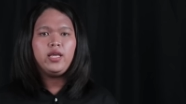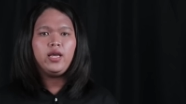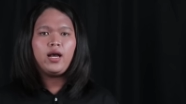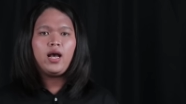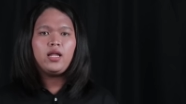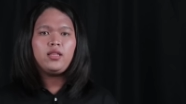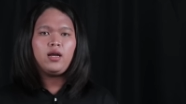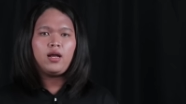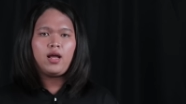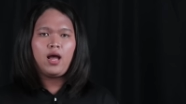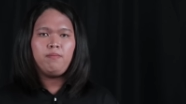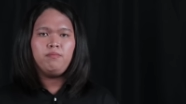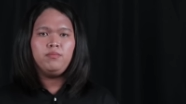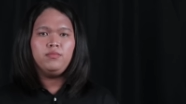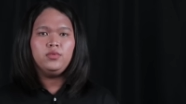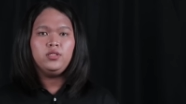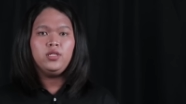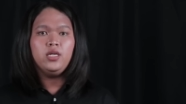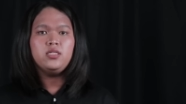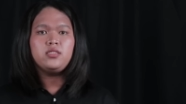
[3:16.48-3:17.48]
ดีฆาตกรรม
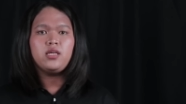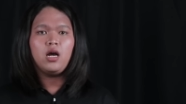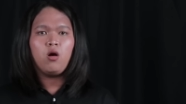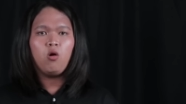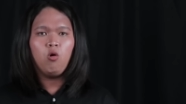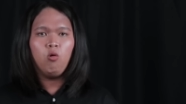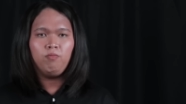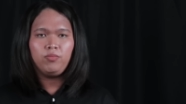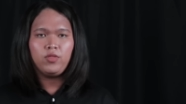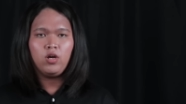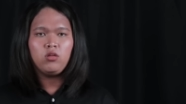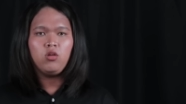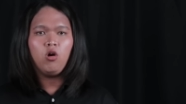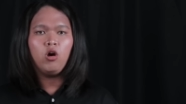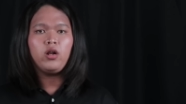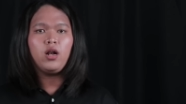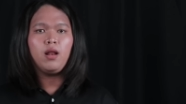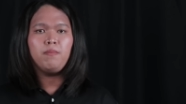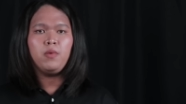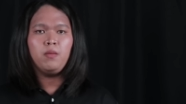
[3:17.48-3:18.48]
ที่สังคมต้องย้
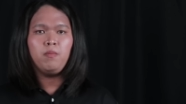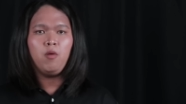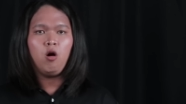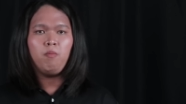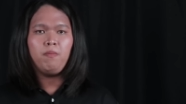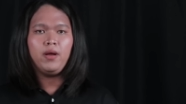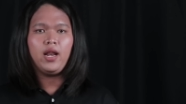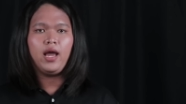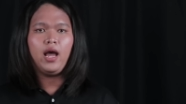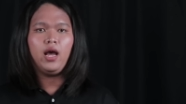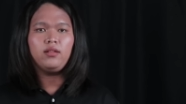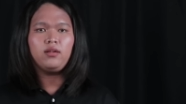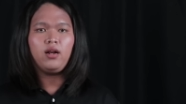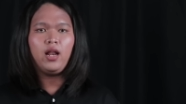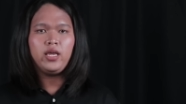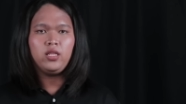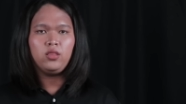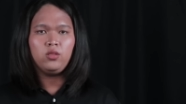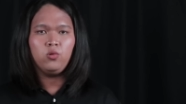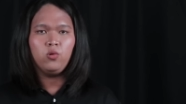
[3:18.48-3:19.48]
อนกลับมามองปัญหา
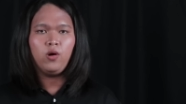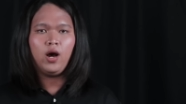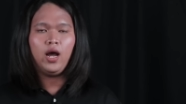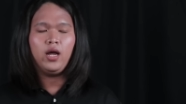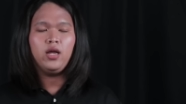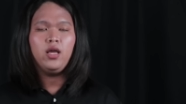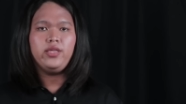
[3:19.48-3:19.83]
ใกล้ตัว